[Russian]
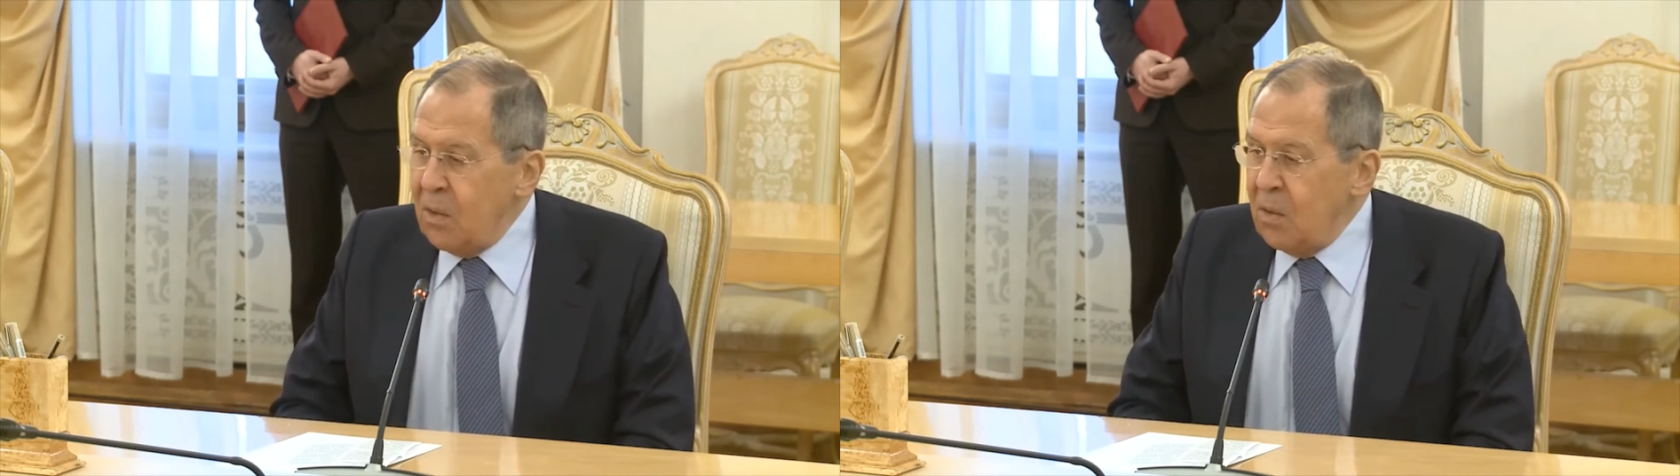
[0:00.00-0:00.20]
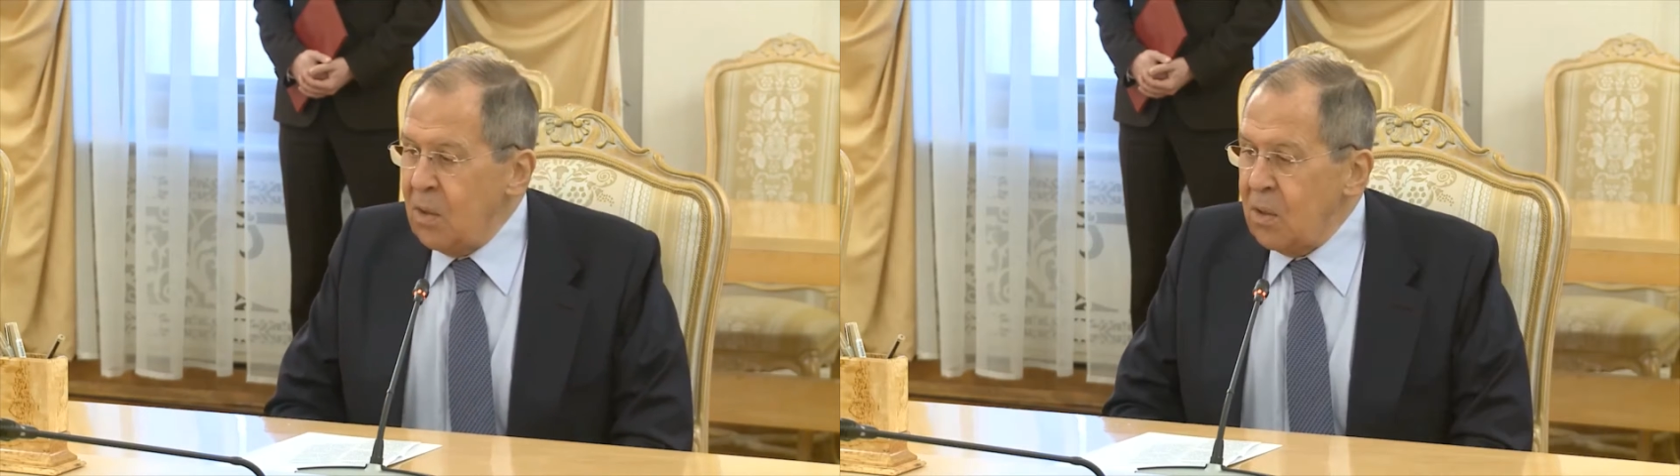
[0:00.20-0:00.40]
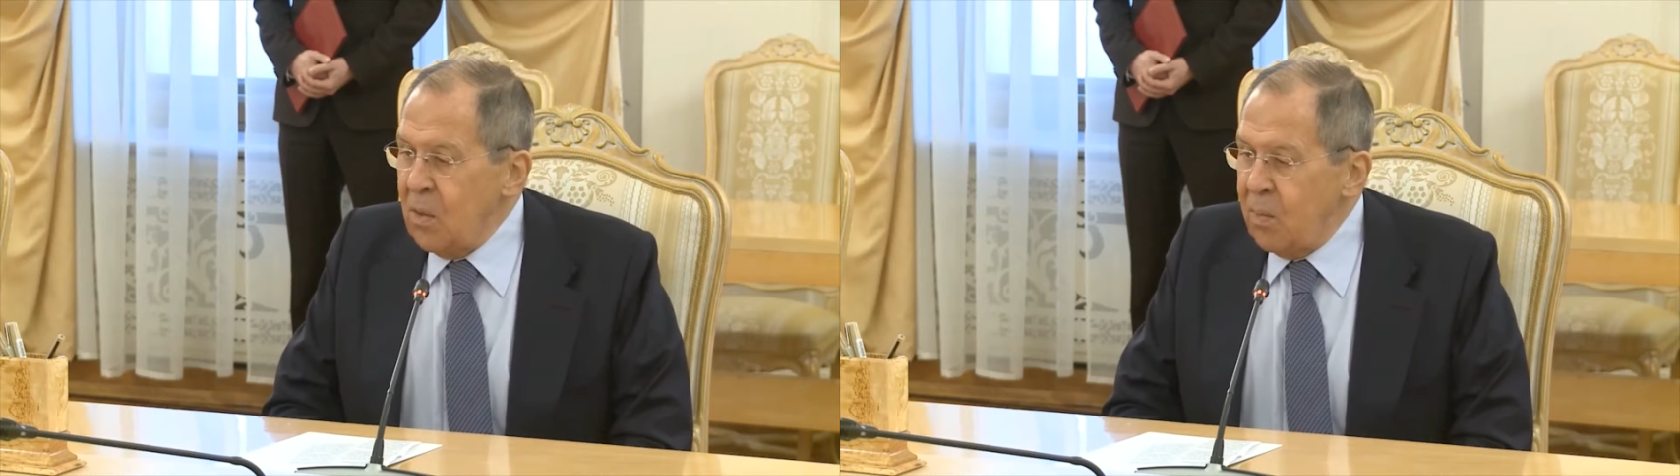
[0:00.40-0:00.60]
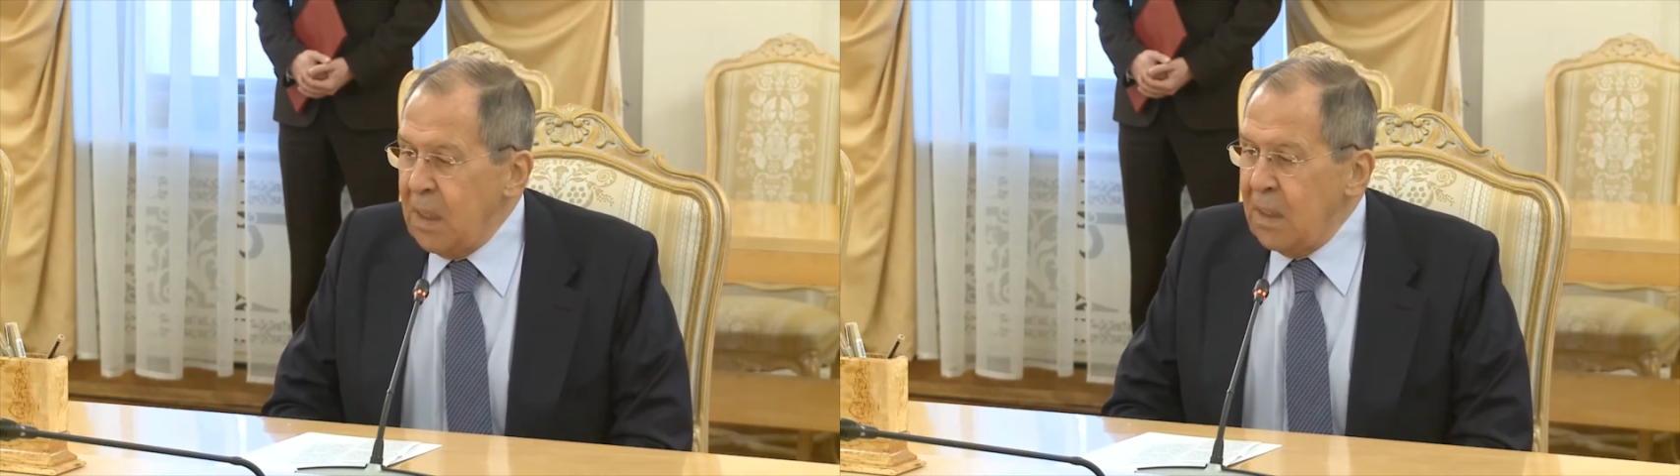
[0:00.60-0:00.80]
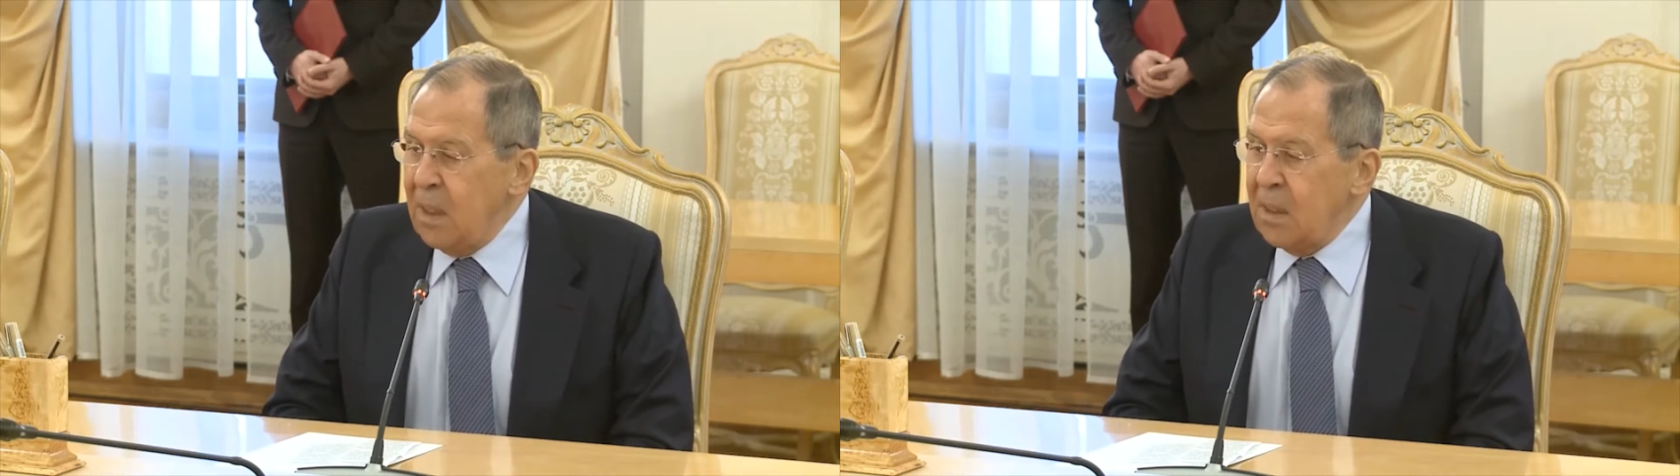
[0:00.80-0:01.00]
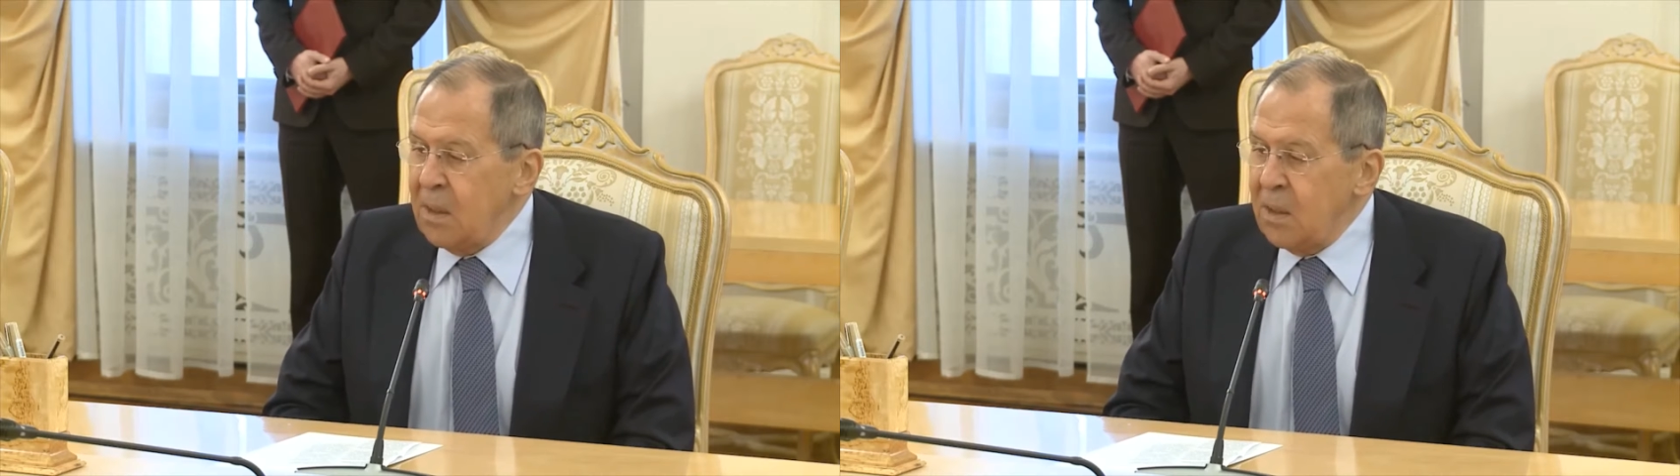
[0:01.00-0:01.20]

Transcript: только что план